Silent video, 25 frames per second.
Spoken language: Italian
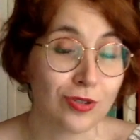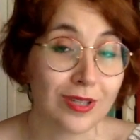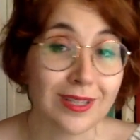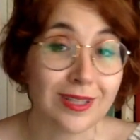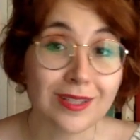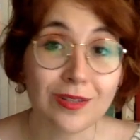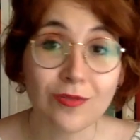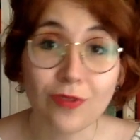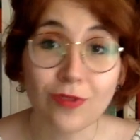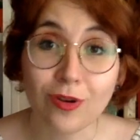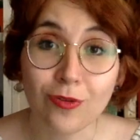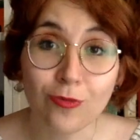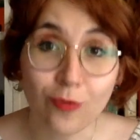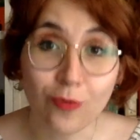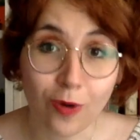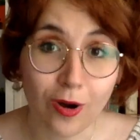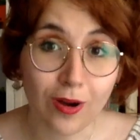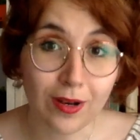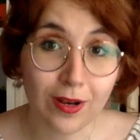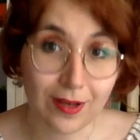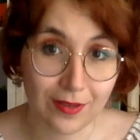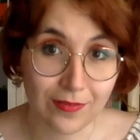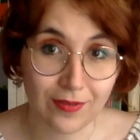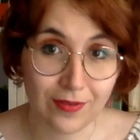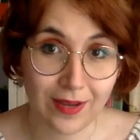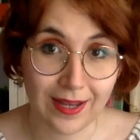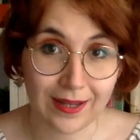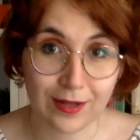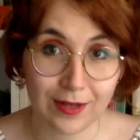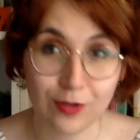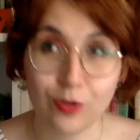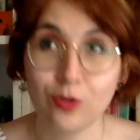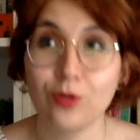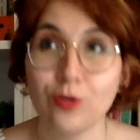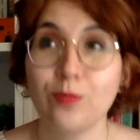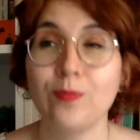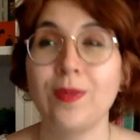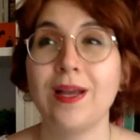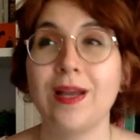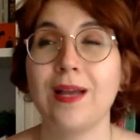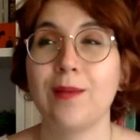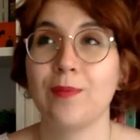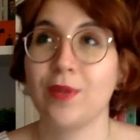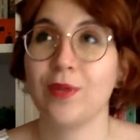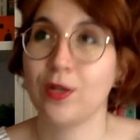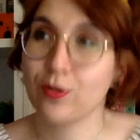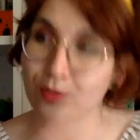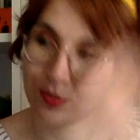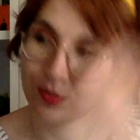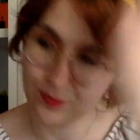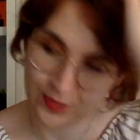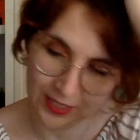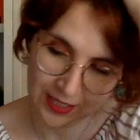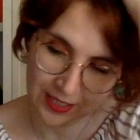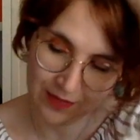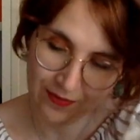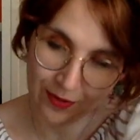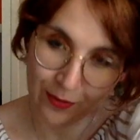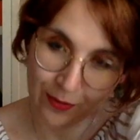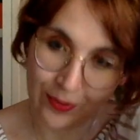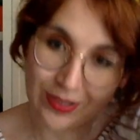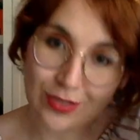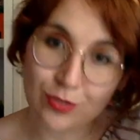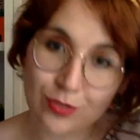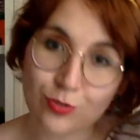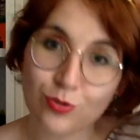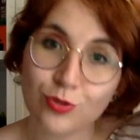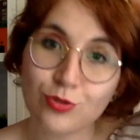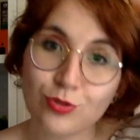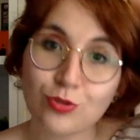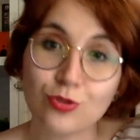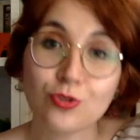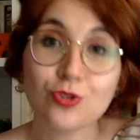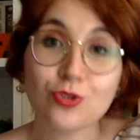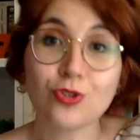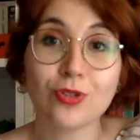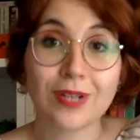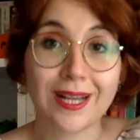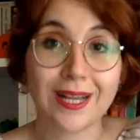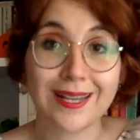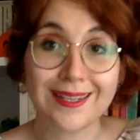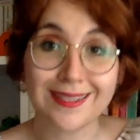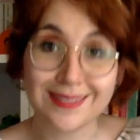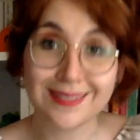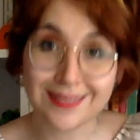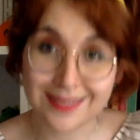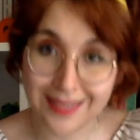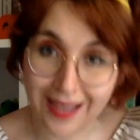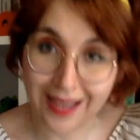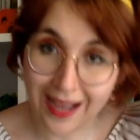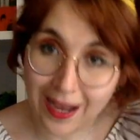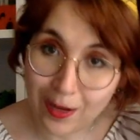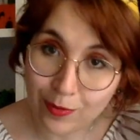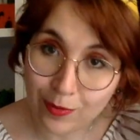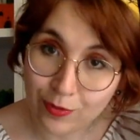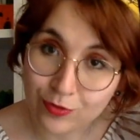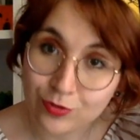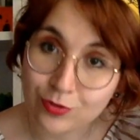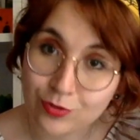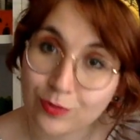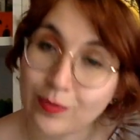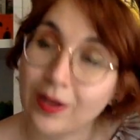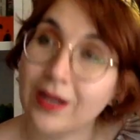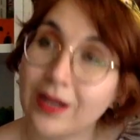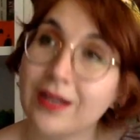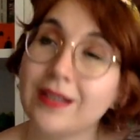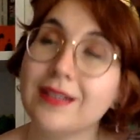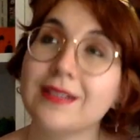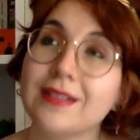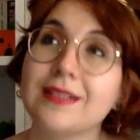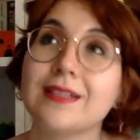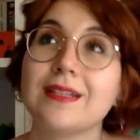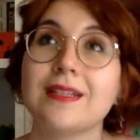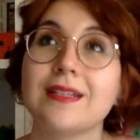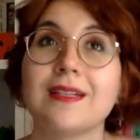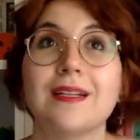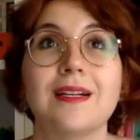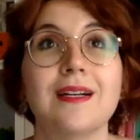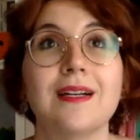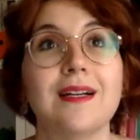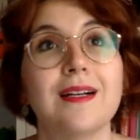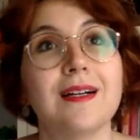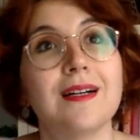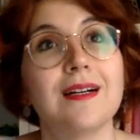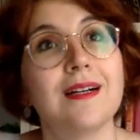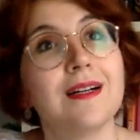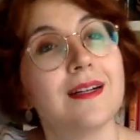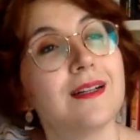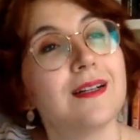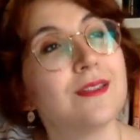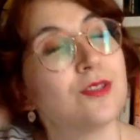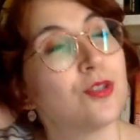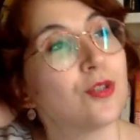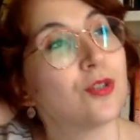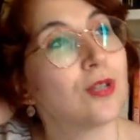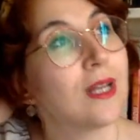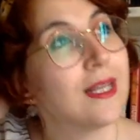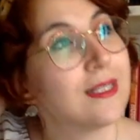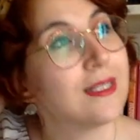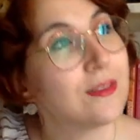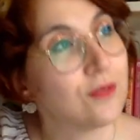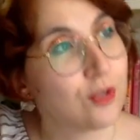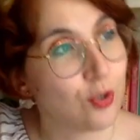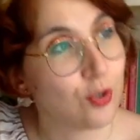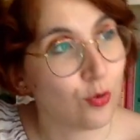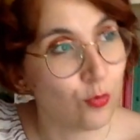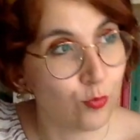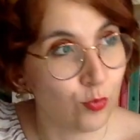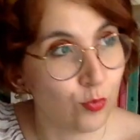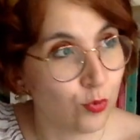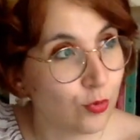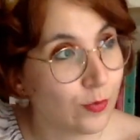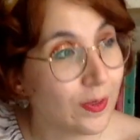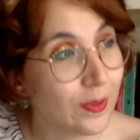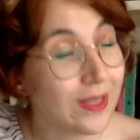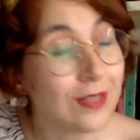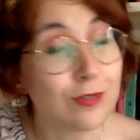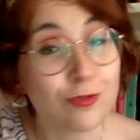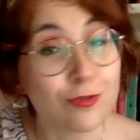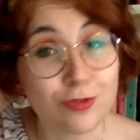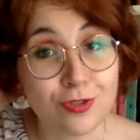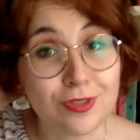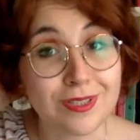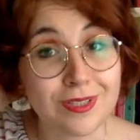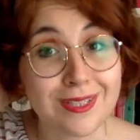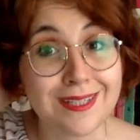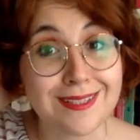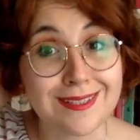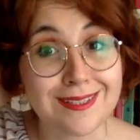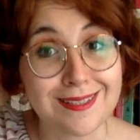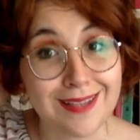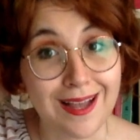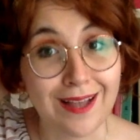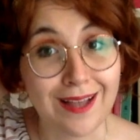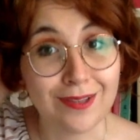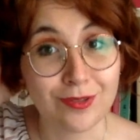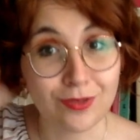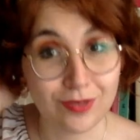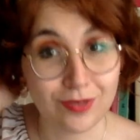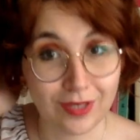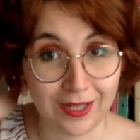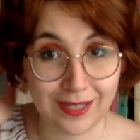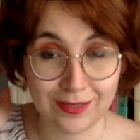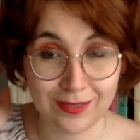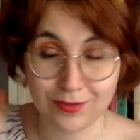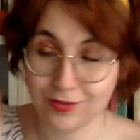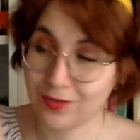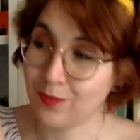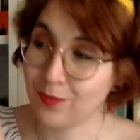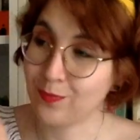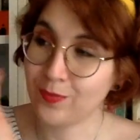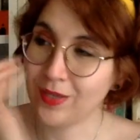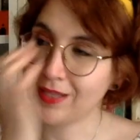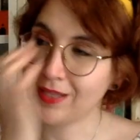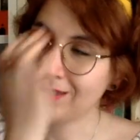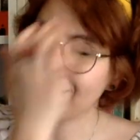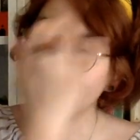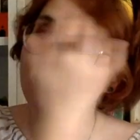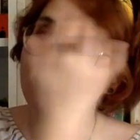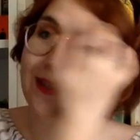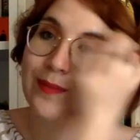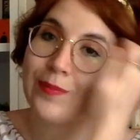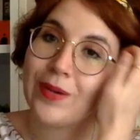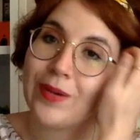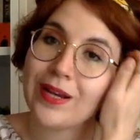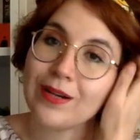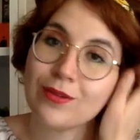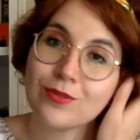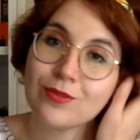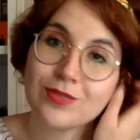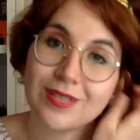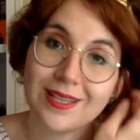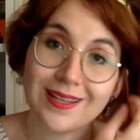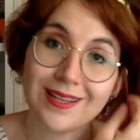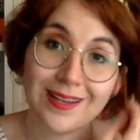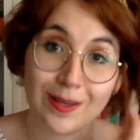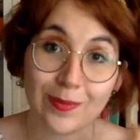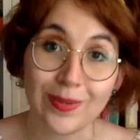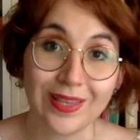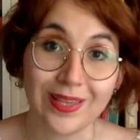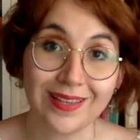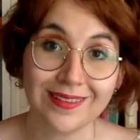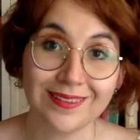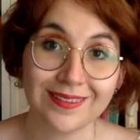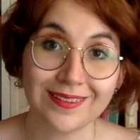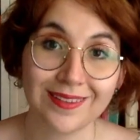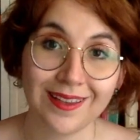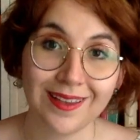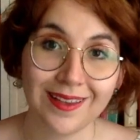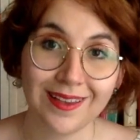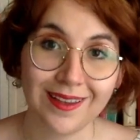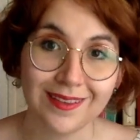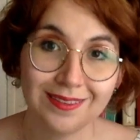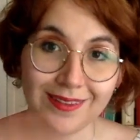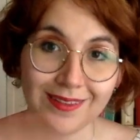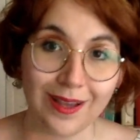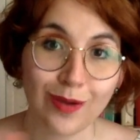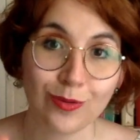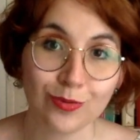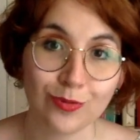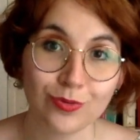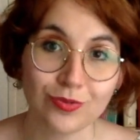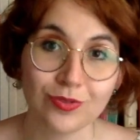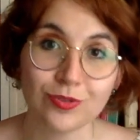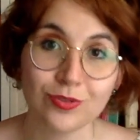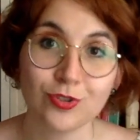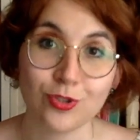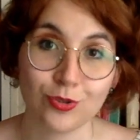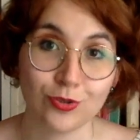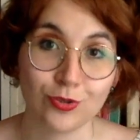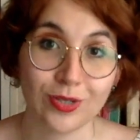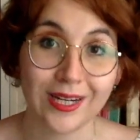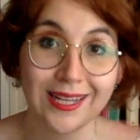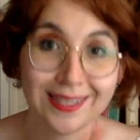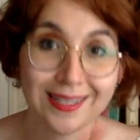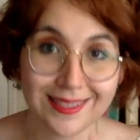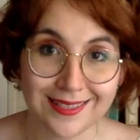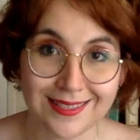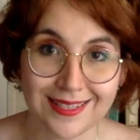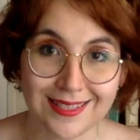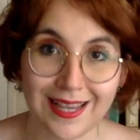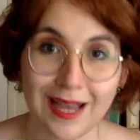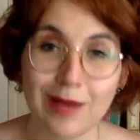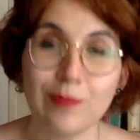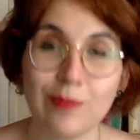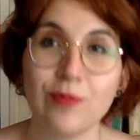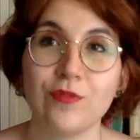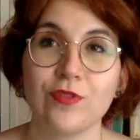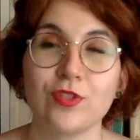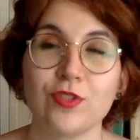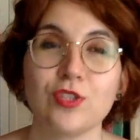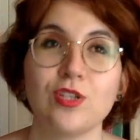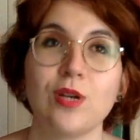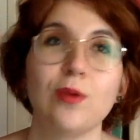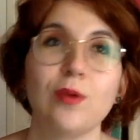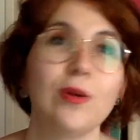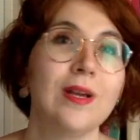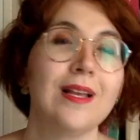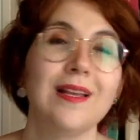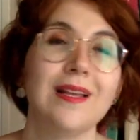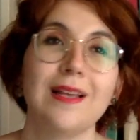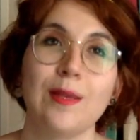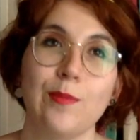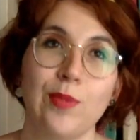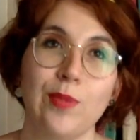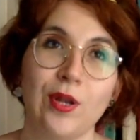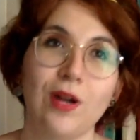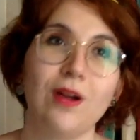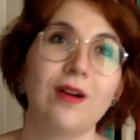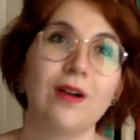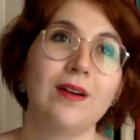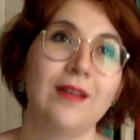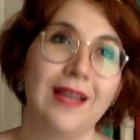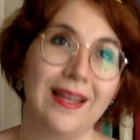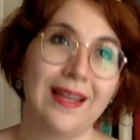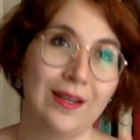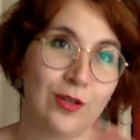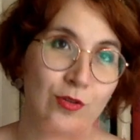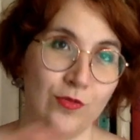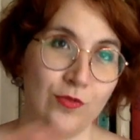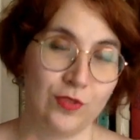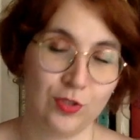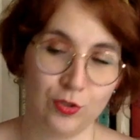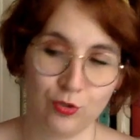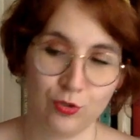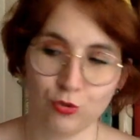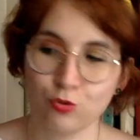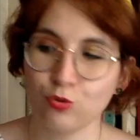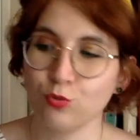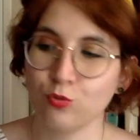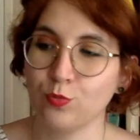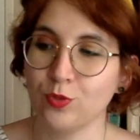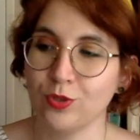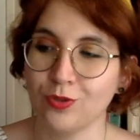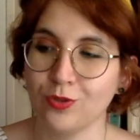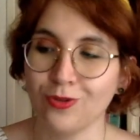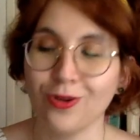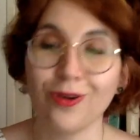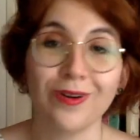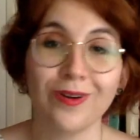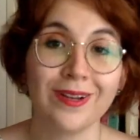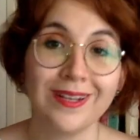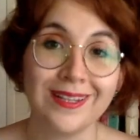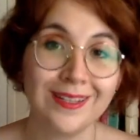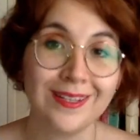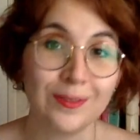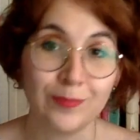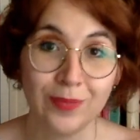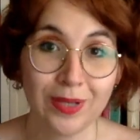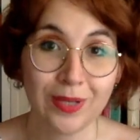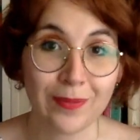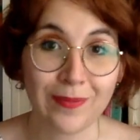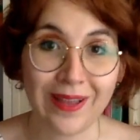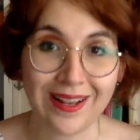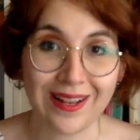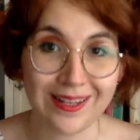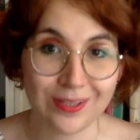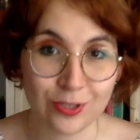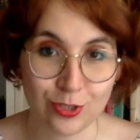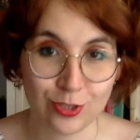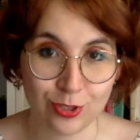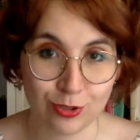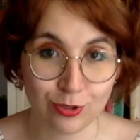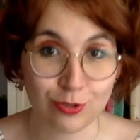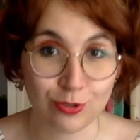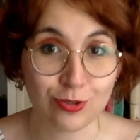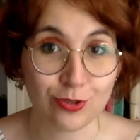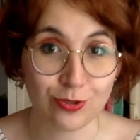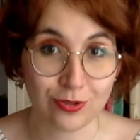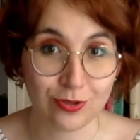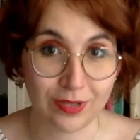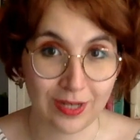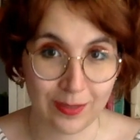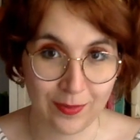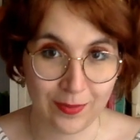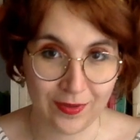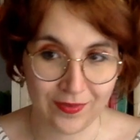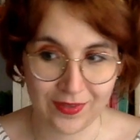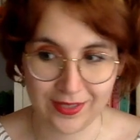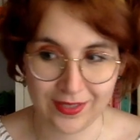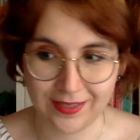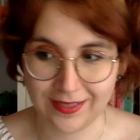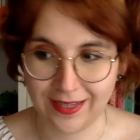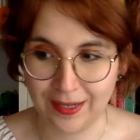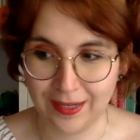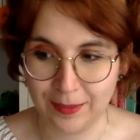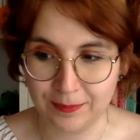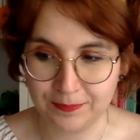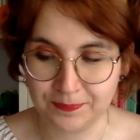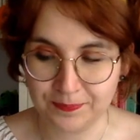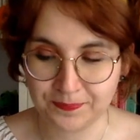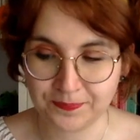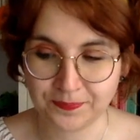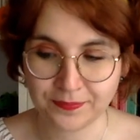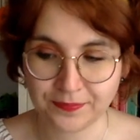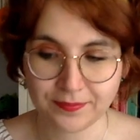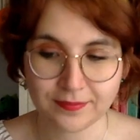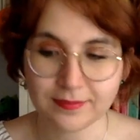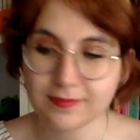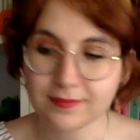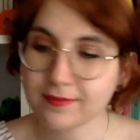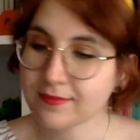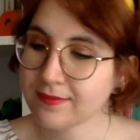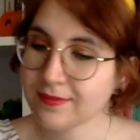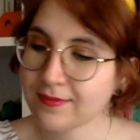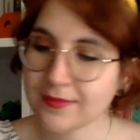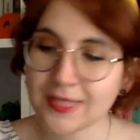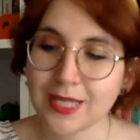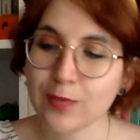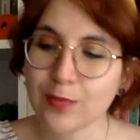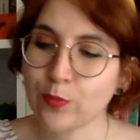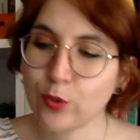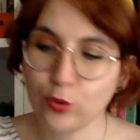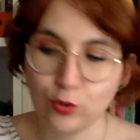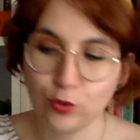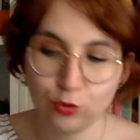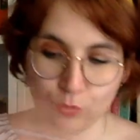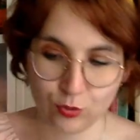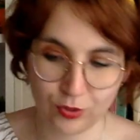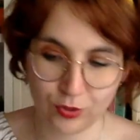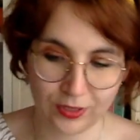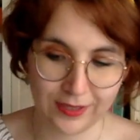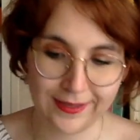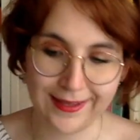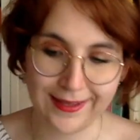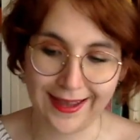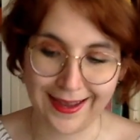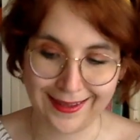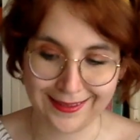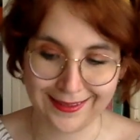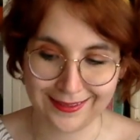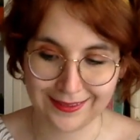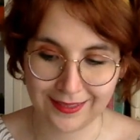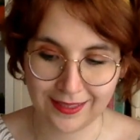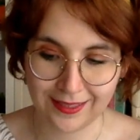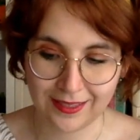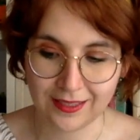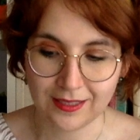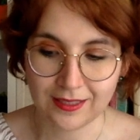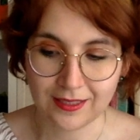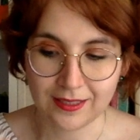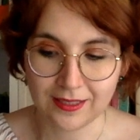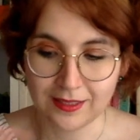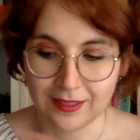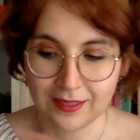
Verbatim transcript: Chi di voi vuole farlo con me me lo scrive qua sotto, ci organizziamo, insomma eh, ci organizziamo, facciamo un pullman, non sto scherzando tra l'altro, sappiate che parlo seriamente, andiamo tutti, ce li organizziamo, facciamo, però ecco vi dico subito, per me l'Egitto è il sogno della mia vita più di tutti gli altri.